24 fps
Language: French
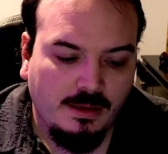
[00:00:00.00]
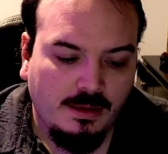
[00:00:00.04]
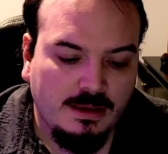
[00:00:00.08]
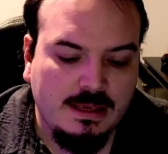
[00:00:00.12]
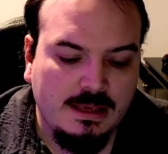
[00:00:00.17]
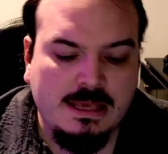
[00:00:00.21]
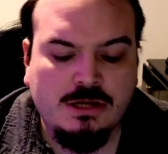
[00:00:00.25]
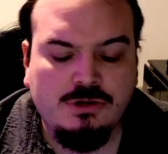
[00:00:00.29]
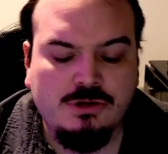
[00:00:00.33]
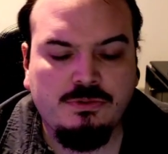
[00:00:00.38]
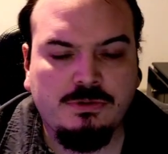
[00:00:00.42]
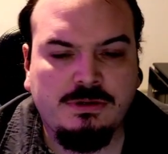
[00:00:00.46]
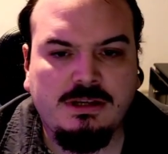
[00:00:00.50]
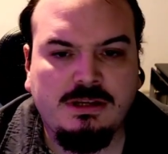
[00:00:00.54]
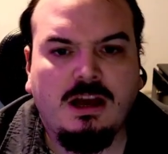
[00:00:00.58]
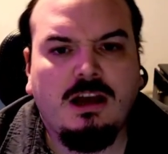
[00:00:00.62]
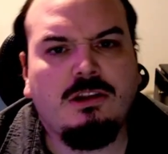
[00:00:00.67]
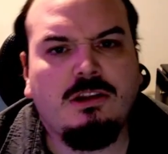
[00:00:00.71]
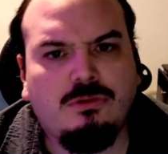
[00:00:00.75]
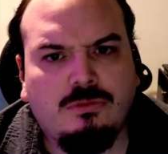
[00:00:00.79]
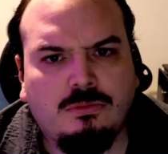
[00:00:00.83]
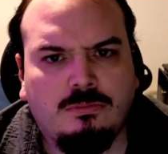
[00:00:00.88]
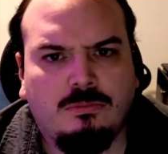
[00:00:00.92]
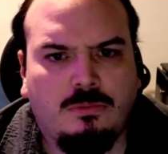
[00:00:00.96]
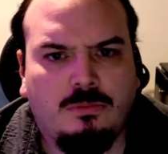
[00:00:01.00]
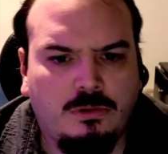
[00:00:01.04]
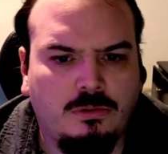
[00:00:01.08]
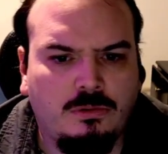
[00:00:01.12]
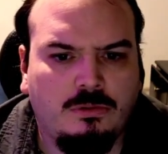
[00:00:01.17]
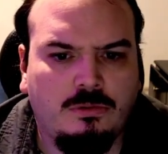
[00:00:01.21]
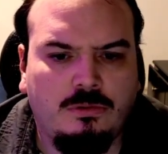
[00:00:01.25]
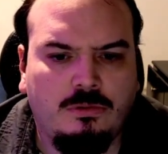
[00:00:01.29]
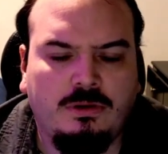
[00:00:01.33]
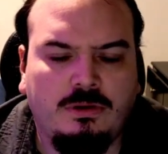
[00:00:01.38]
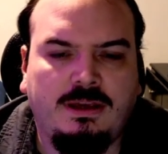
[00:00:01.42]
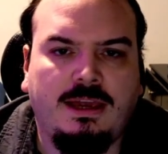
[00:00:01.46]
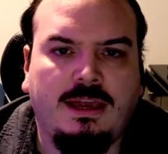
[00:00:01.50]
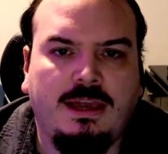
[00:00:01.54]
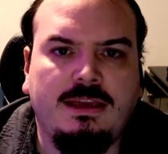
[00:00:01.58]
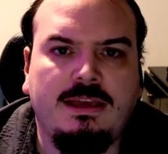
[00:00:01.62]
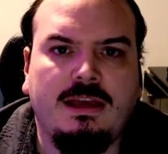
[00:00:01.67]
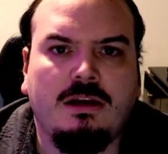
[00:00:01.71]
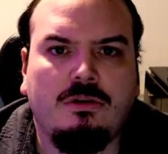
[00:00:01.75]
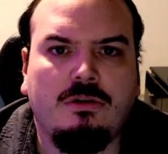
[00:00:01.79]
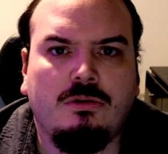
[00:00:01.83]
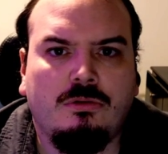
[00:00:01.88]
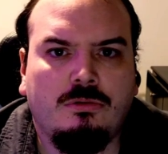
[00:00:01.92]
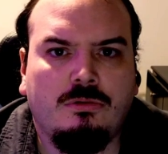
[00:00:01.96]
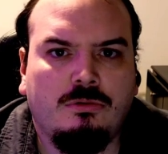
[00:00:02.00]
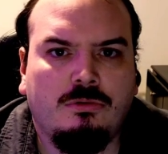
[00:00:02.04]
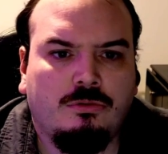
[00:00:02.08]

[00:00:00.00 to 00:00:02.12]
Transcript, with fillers: Et je lui dis, ah, le Greca, que,